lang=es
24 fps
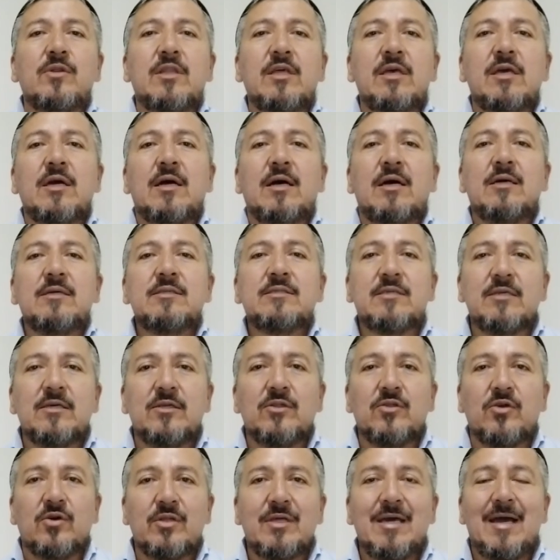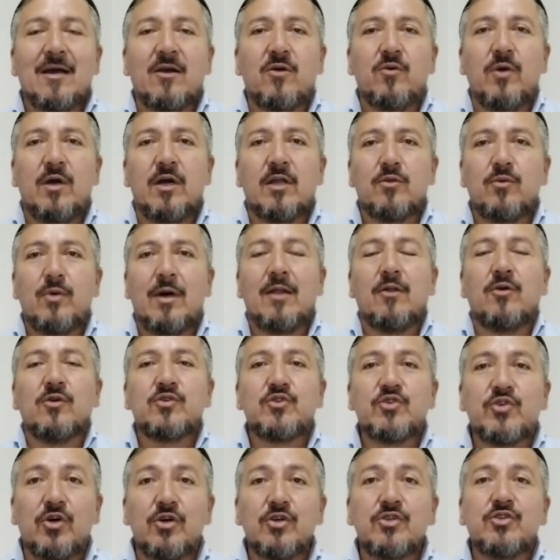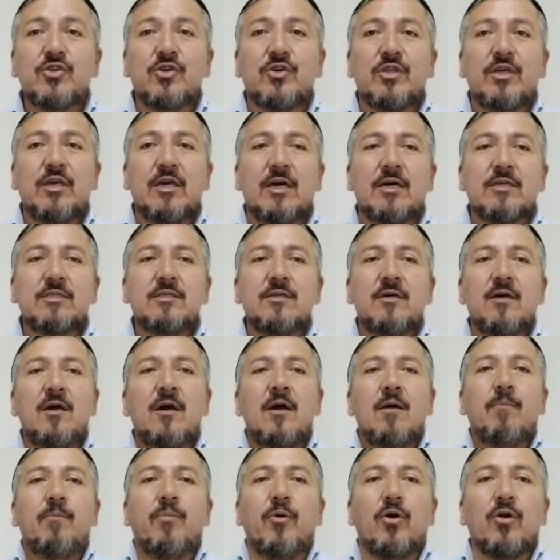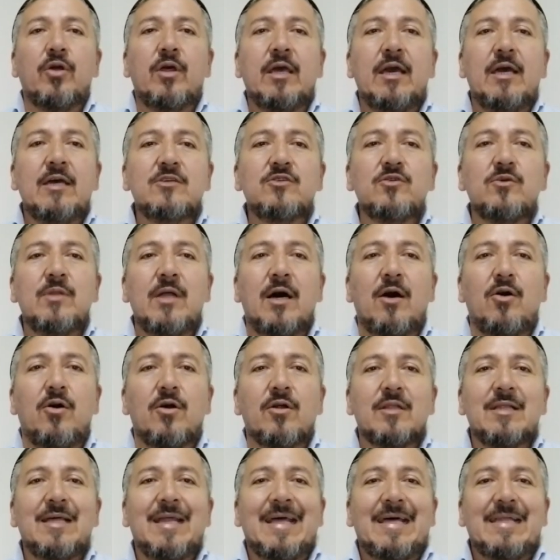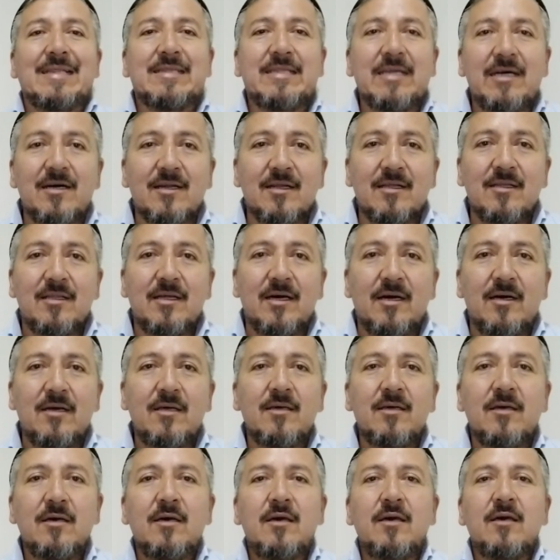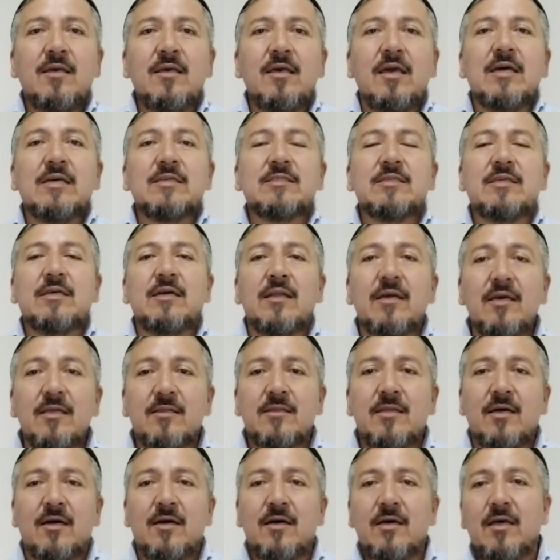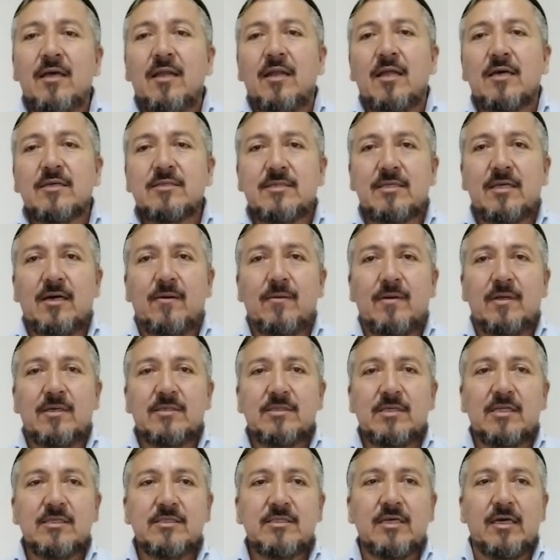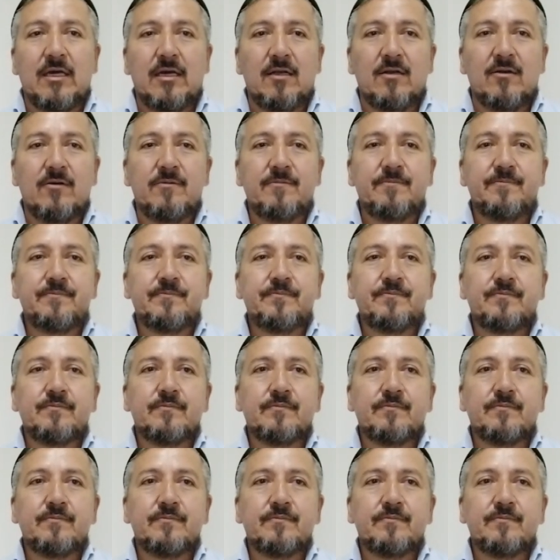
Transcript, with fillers: de un día, sino de acuerdo a los ocho días, porque es una orden eterna y escrita en las tablas del cielo.